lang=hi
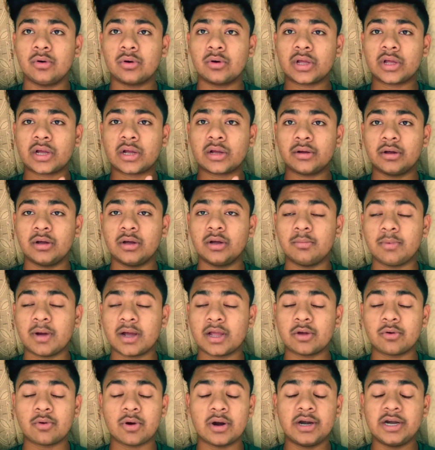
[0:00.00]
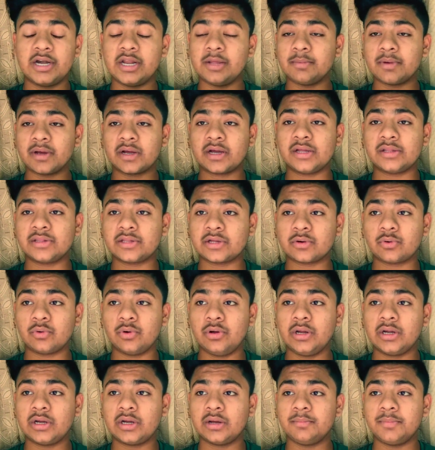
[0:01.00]
ओके बाकी क्वालिटी में कहीं से
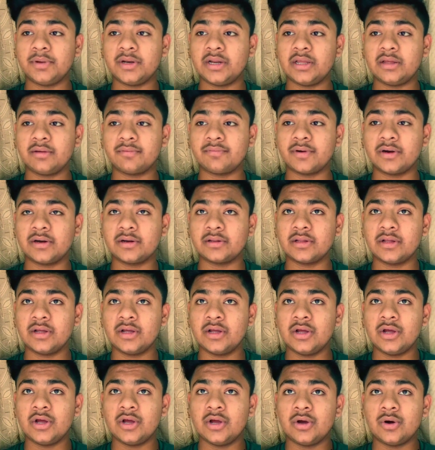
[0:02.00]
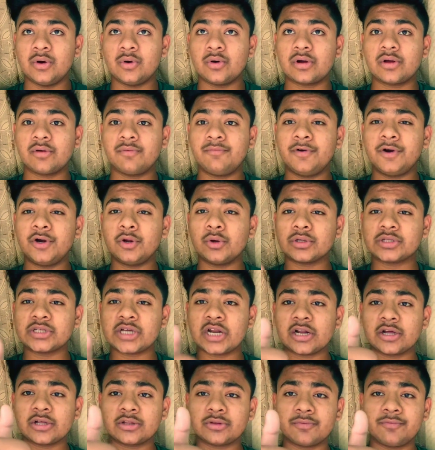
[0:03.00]
कोई कमी नहीं है फ्रेंड्स ओके वीडियो
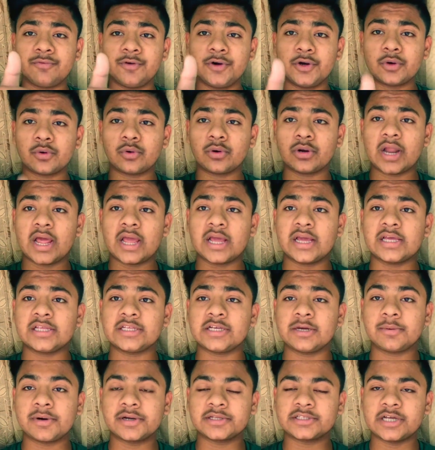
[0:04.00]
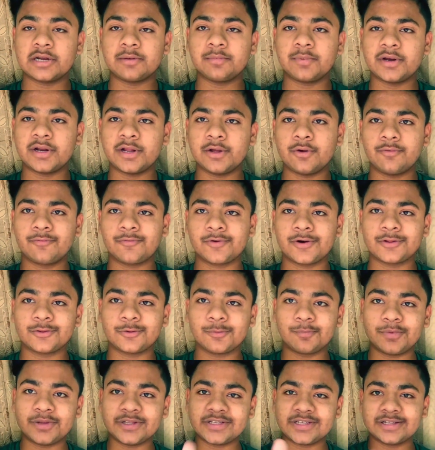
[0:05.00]
अच्छा लगे तो वीडियो को लाइक कीजिए हमारे चैनल पर नए हो फ्रेंड्स
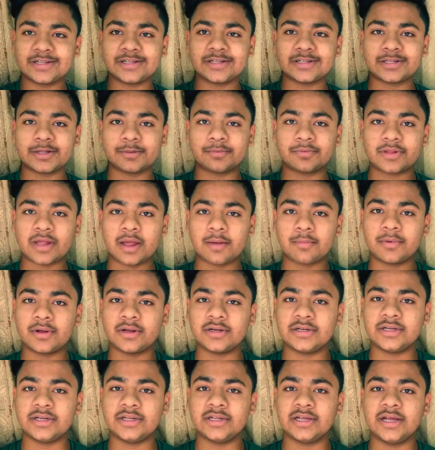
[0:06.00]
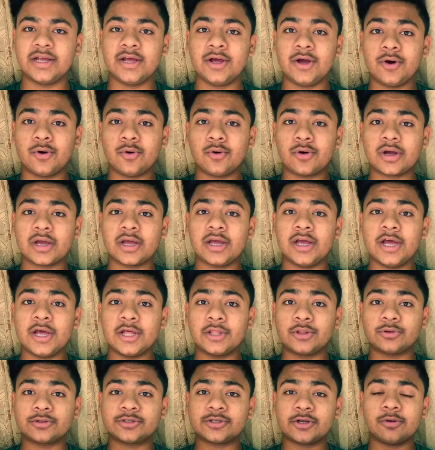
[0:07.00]
तो प्लीज़ जल्दी सब्सक्राइब कर लीजिए ओके
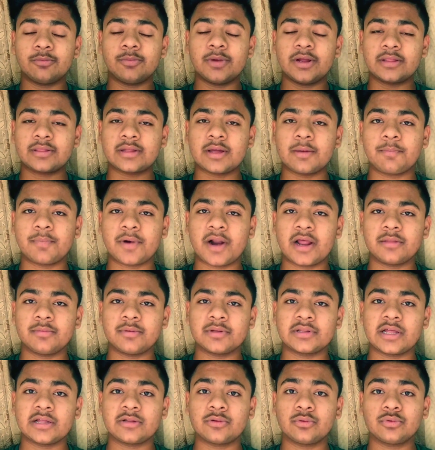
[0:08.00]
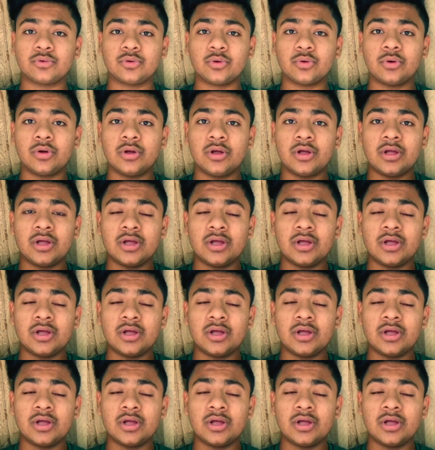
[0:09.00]
तो चलो मैं इसका प्राइस बता दूँ तो